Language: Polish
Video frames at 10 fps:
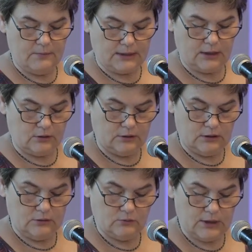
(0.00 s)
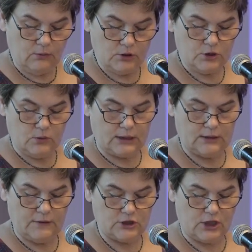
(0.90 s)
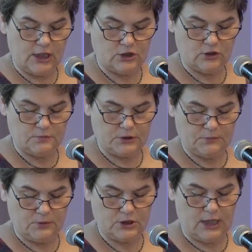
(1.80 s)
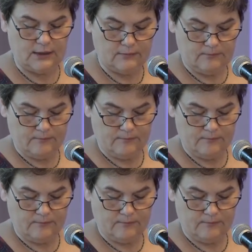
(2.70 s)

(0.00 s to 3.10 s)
Madonny udało się uratować klasztor przed pożarem.